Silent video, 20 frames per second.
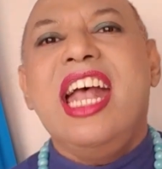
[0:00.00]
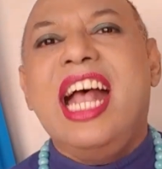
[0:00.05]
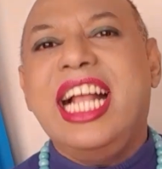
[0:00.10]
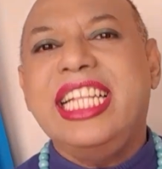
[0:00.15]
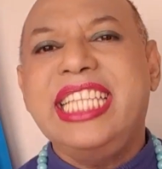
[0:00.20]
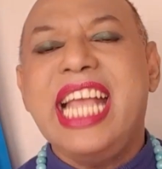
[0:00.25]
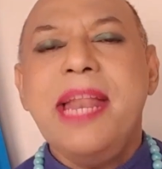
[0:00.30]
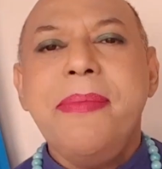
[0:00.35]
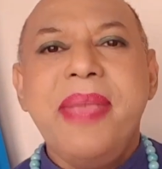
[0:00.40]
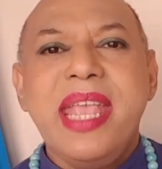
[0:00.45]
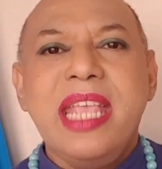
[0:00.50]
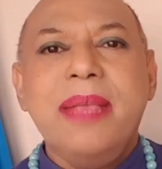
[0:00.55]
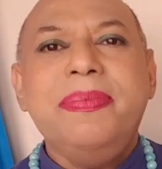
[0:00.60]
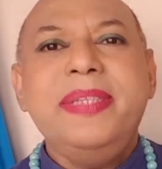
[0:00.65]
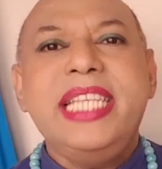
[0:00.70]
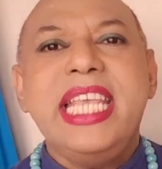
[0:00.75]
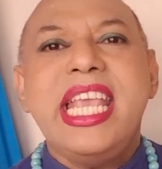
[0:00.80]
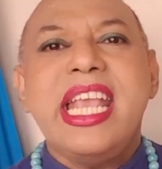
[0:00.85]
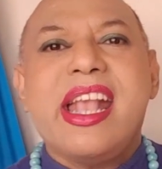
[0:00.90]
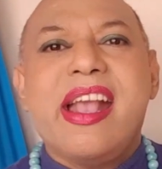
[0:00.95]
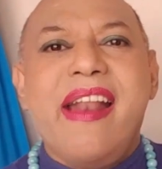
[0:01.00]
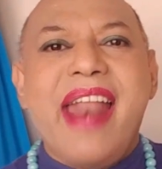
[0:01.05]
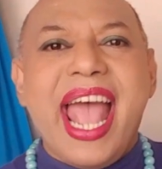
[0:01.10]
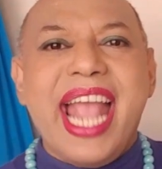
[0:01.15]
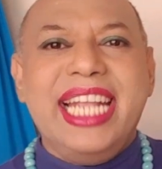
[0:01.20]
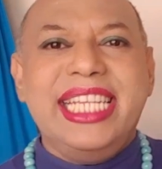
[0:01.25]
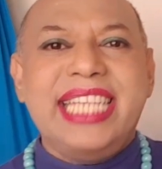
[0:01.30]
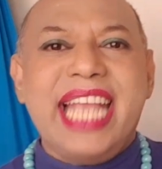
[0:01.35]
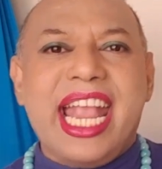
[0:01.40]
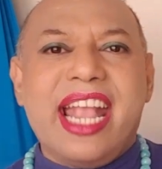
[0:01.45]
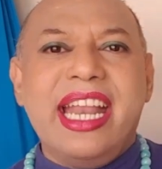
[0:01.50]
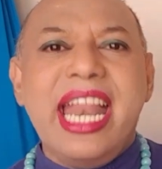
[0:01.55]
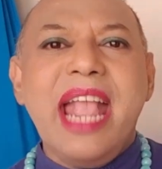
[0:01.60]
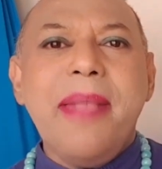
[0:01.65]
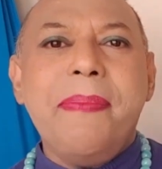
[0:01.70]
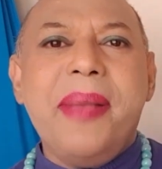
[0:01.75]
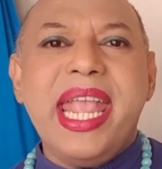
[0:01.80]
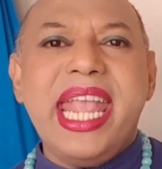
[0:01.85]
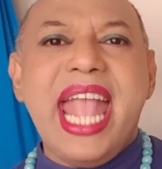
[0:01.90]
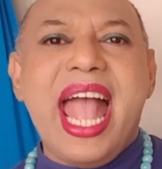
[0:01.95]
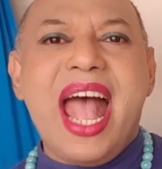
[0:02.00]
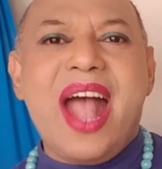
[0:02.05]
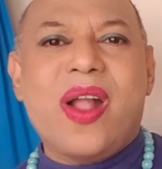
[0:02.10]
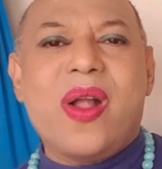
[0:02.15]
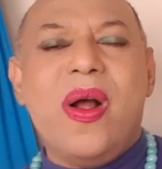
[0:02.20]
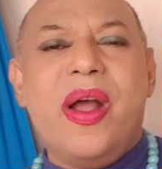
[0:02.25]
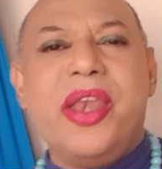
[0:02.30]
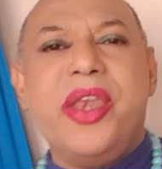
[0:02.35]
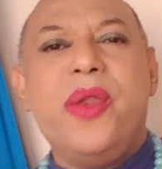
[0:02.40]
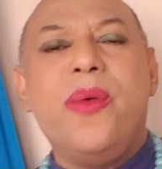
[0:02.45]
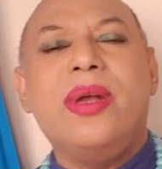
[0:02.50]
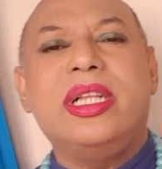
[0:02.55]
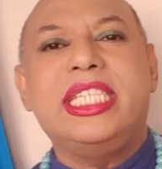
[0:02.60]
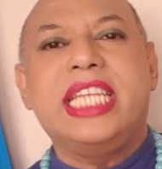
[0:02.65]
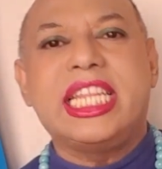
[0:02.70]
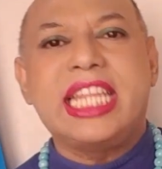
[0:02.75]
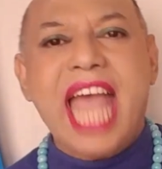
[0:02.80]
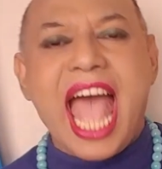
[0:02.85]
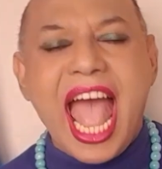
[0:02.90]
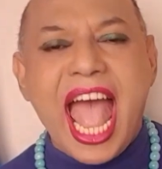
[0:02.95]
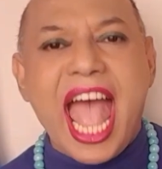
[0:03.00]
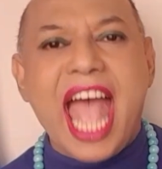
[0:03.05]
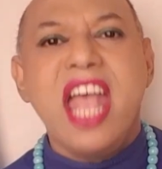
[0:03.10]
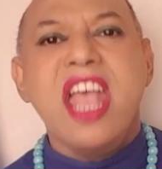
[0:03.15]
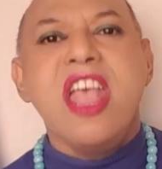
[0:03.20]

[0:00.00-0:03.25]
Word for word: อาจารย์เบยิปซีใครใจก็ได้พยากรณ์ดวงชะตา